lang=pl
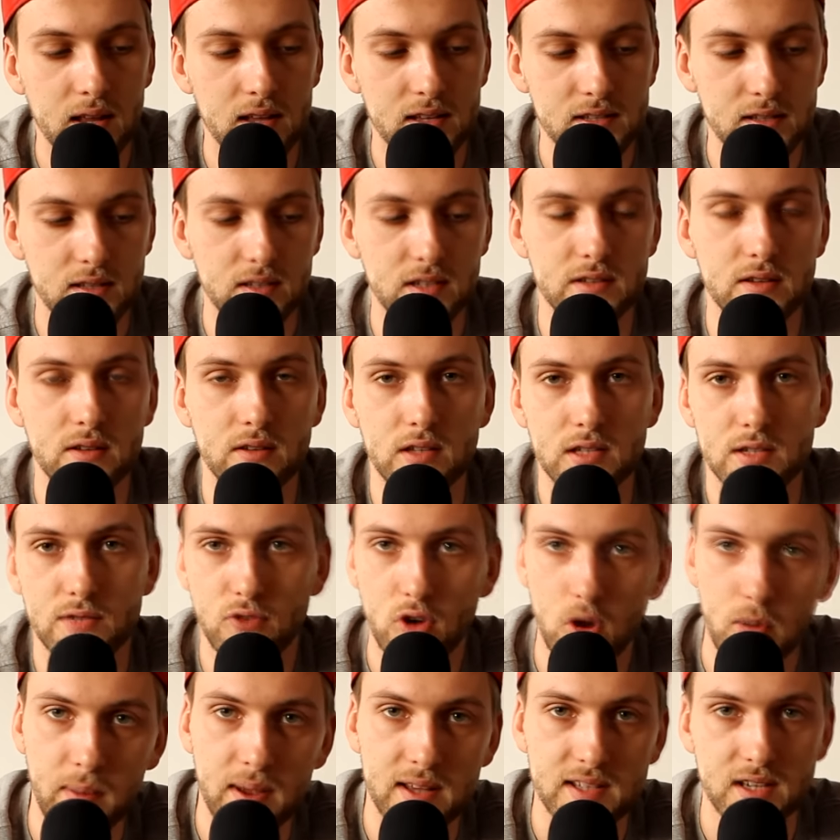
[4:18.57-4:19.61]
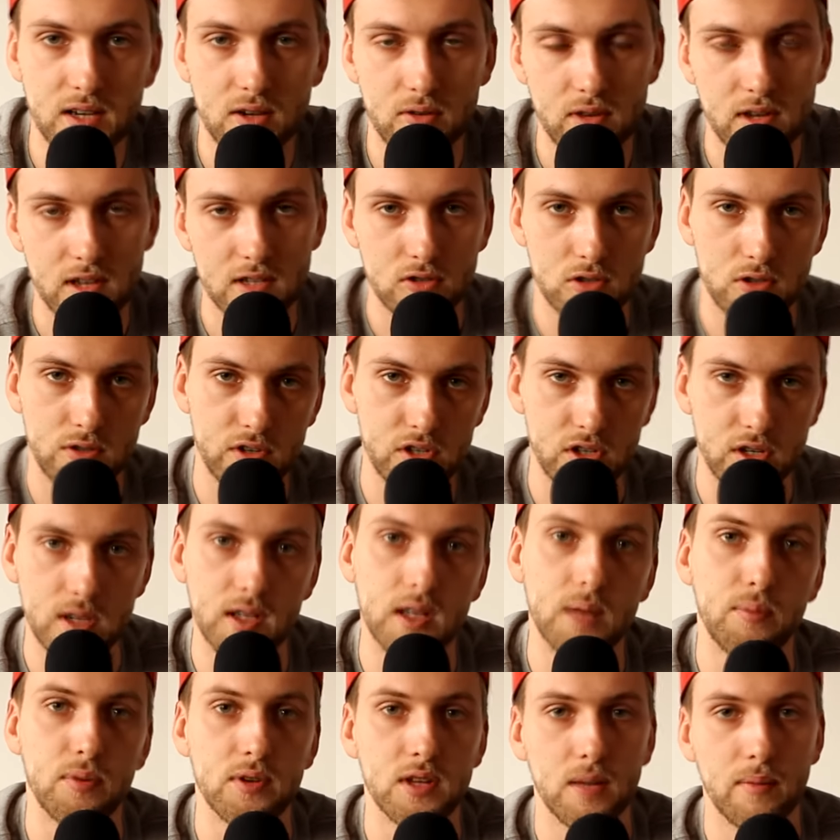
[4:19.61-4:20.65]
Z jednej strony jest Flow Mesa, który jest oczywiście nie
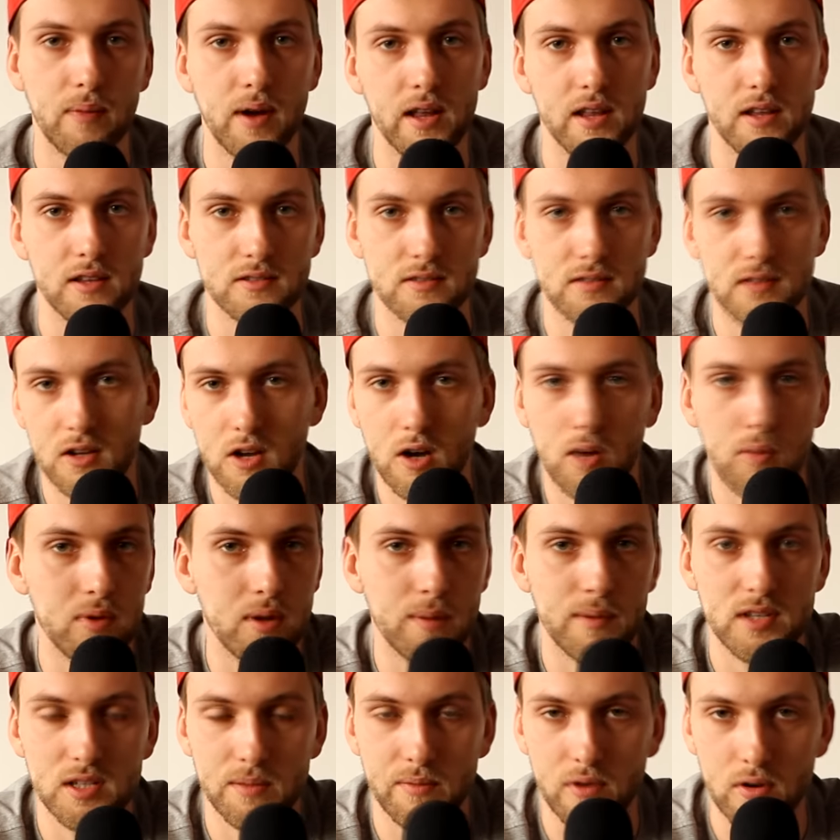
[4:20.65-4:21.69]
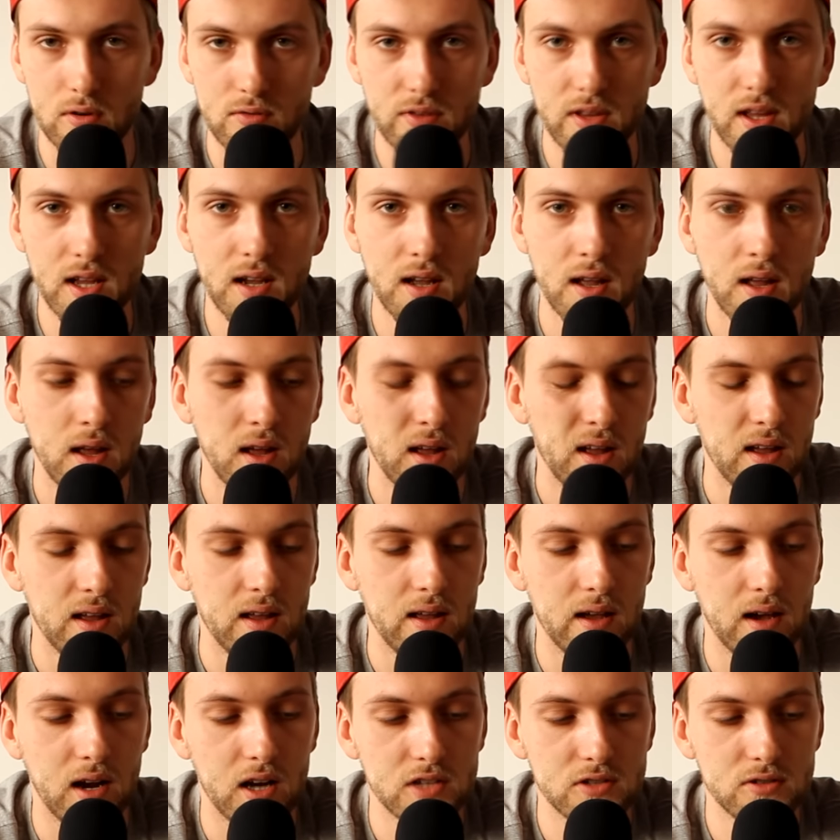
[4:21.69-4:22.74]
do podjebania, nikomu nie ma sobie równych,
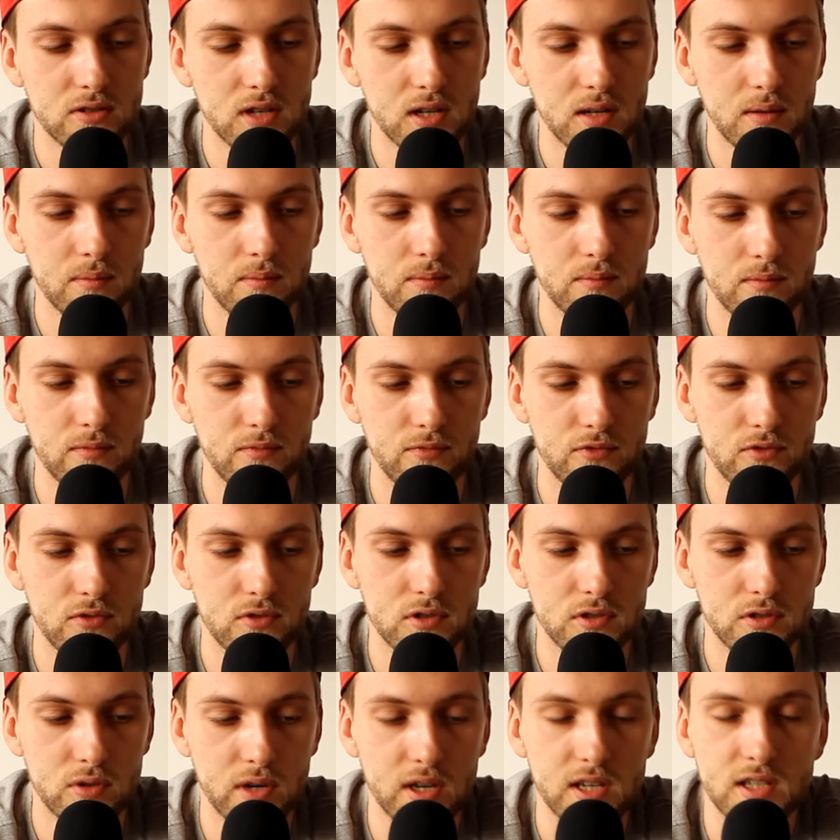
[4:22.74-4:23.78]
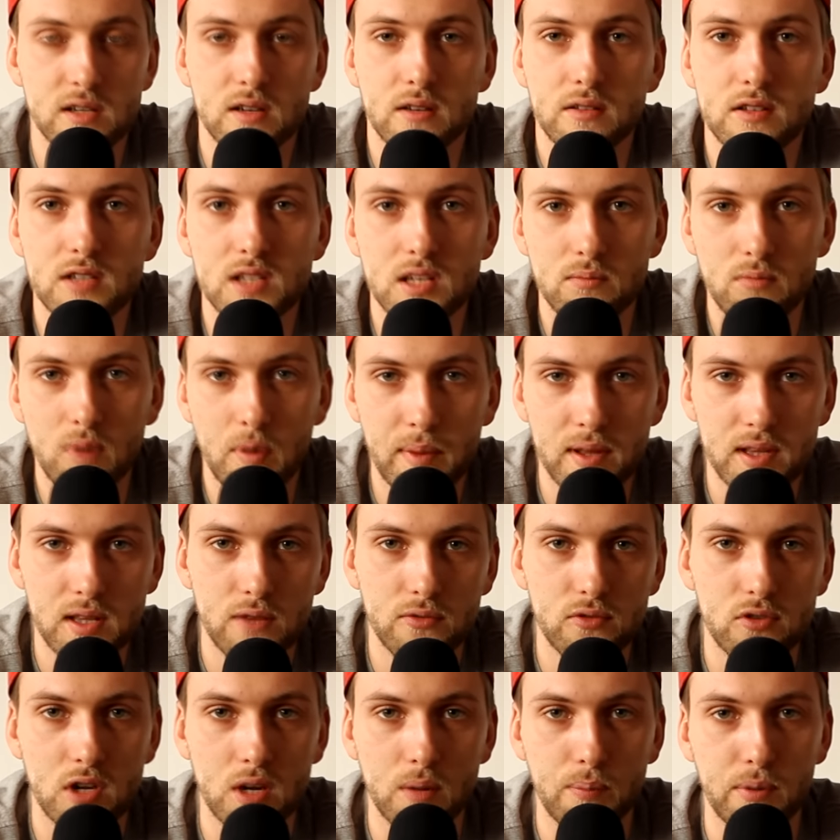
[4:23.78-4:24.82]
y, ale z, drugim, z drugiej strony są momenty,
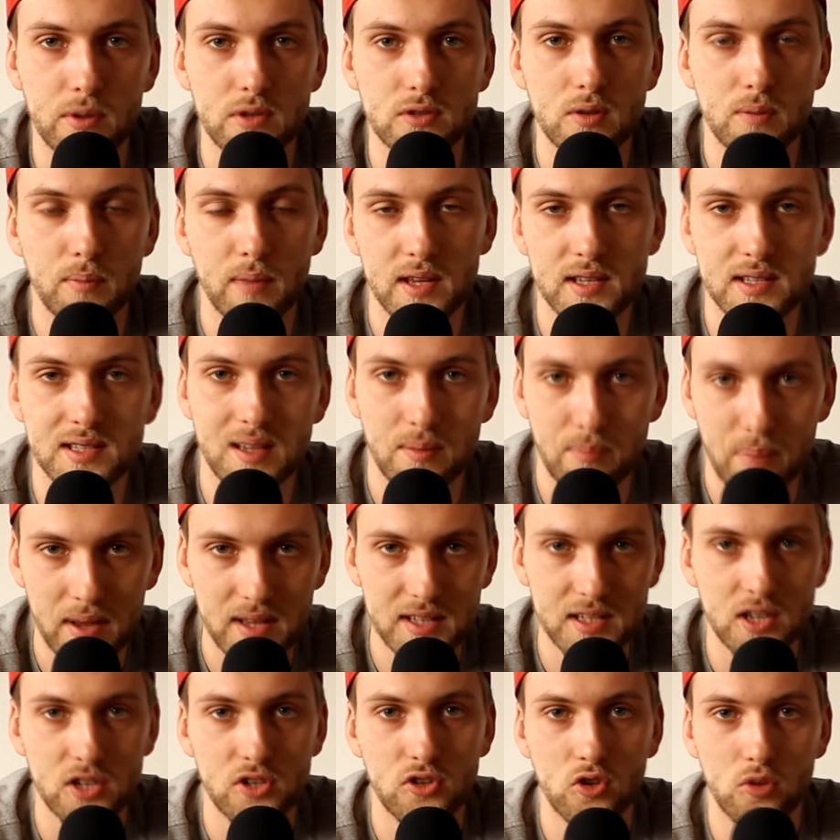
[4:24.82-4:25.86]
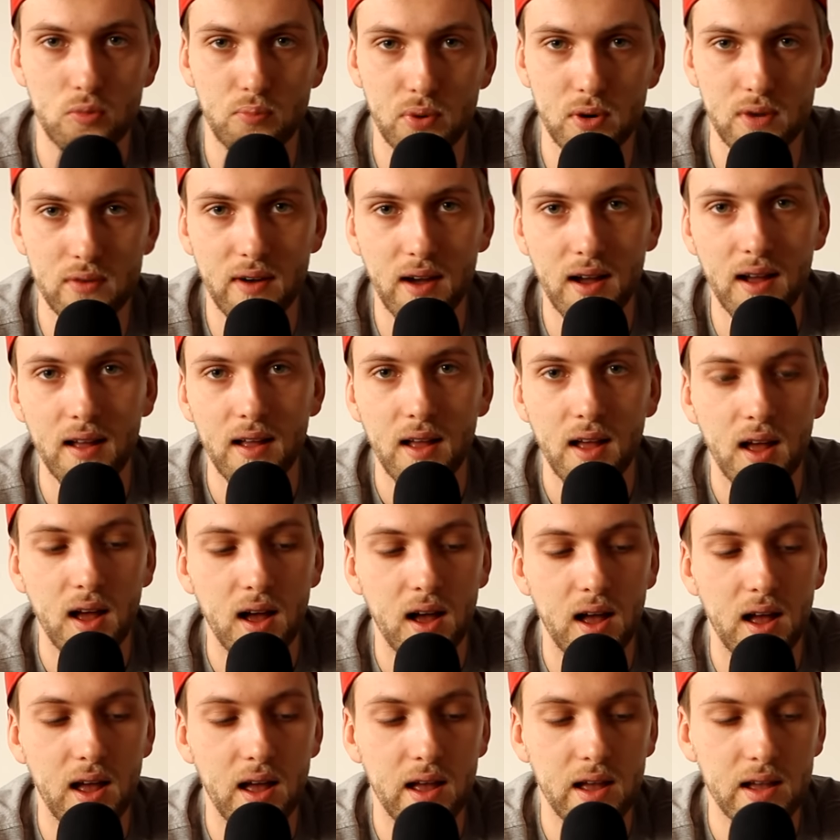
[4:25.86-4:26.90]
w których prosto Mes zapędza się, odpływa
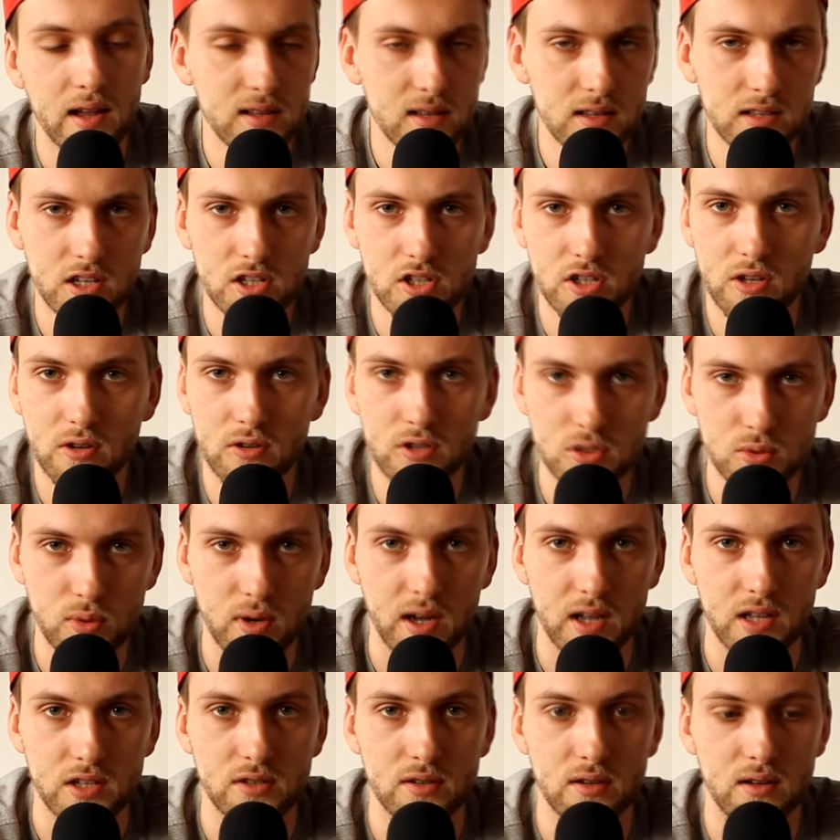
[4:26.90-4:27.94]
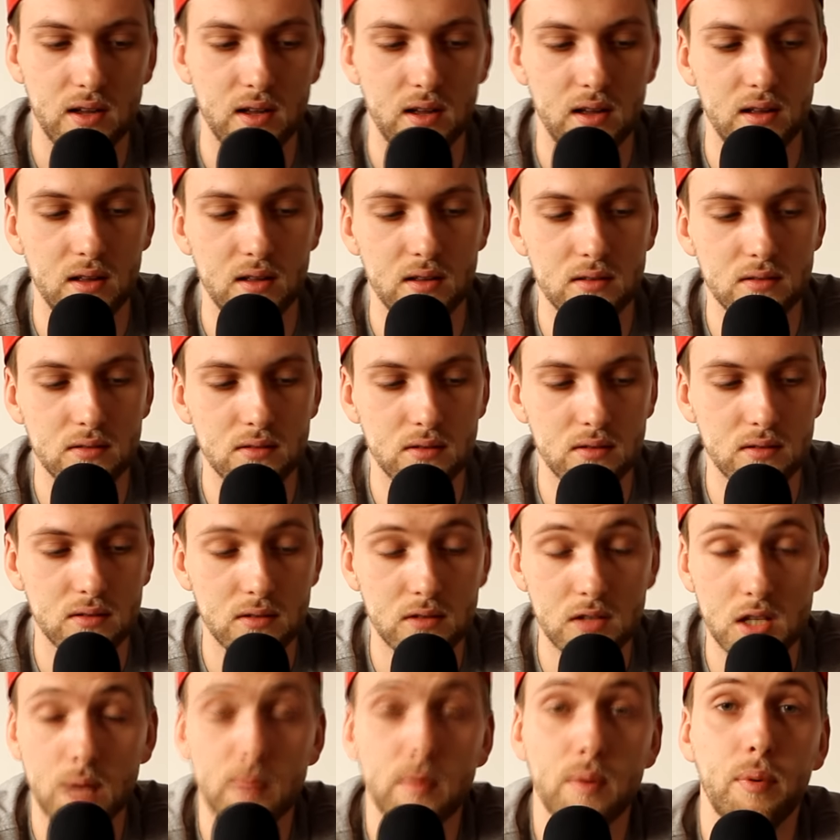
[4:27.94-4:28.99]
y, i nie da się tego słuchać. Y, no,
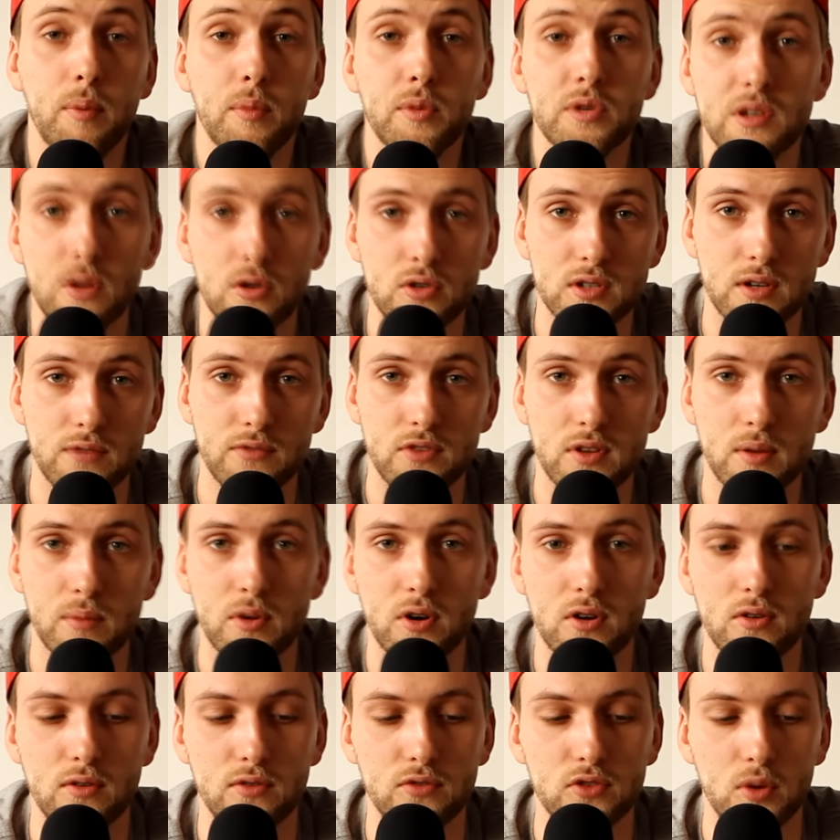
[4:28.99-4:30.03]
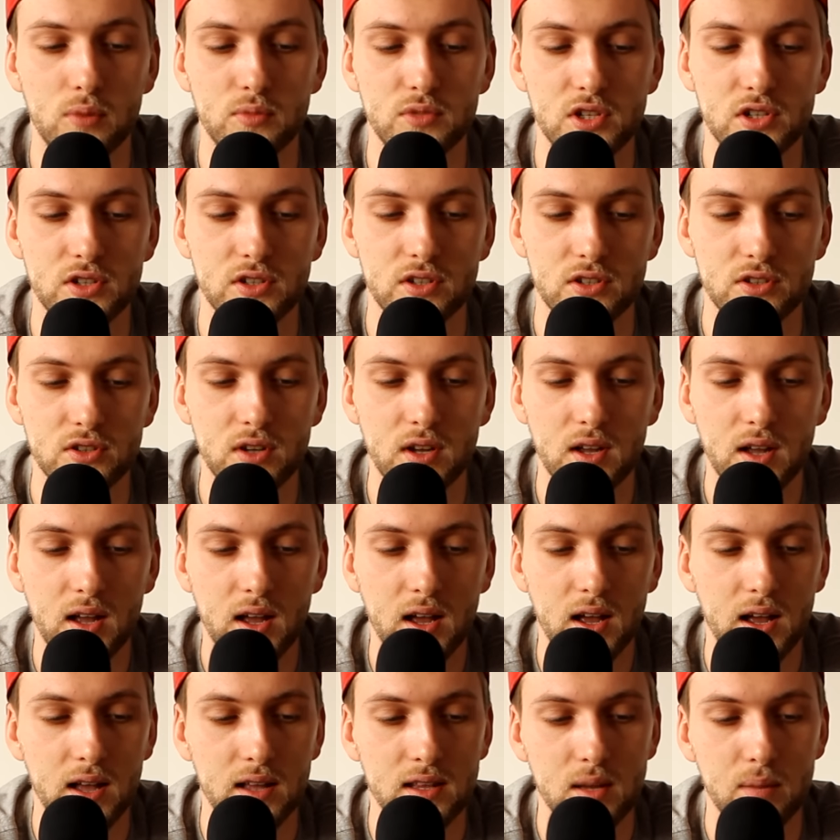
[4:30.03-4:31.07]
kto by pomyślał, że w tym roku w top 10
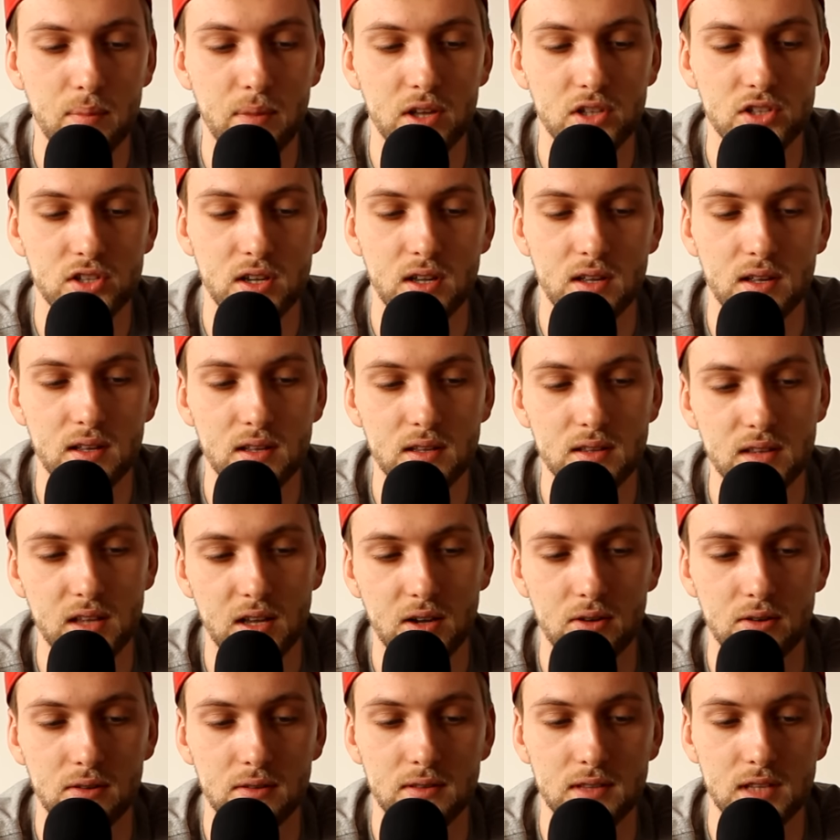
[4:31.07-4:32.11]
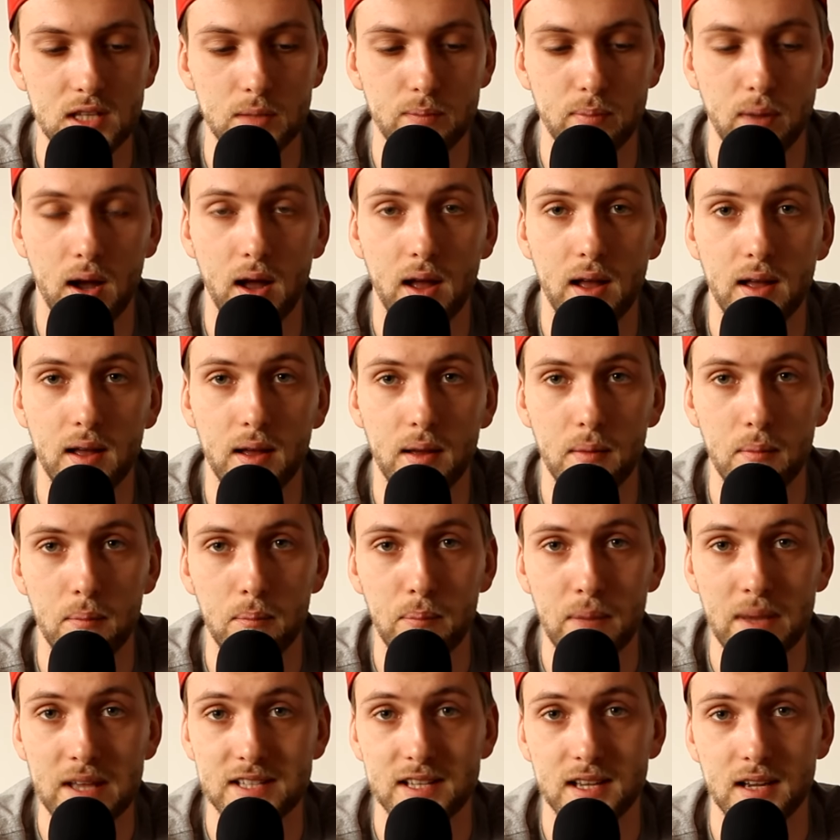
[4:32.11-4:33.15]
nie będzie tego typa
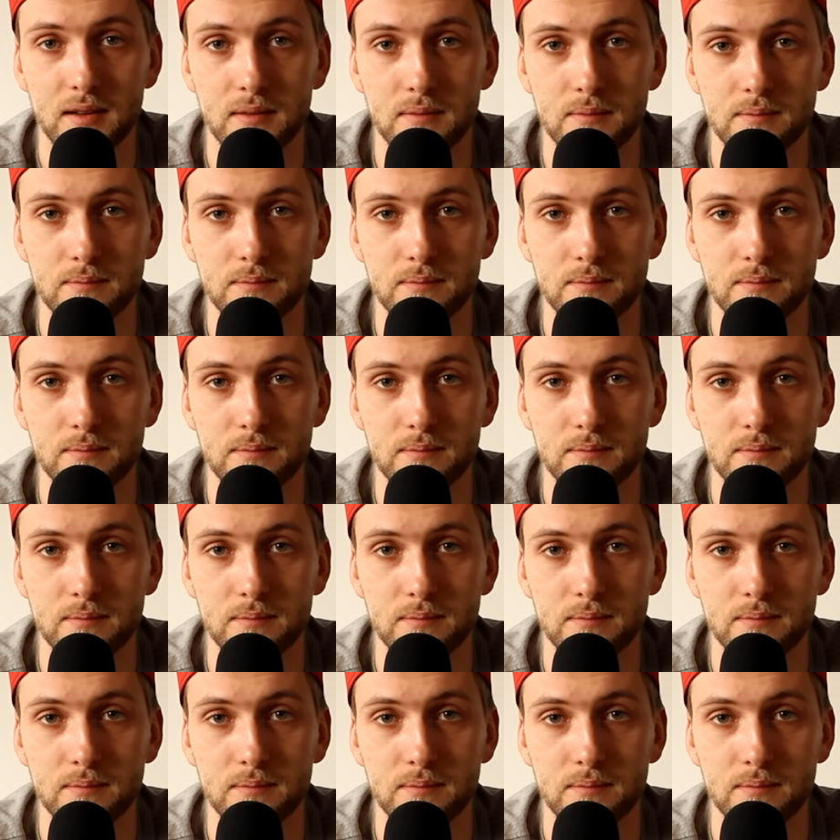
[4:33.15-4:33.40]
Mesa.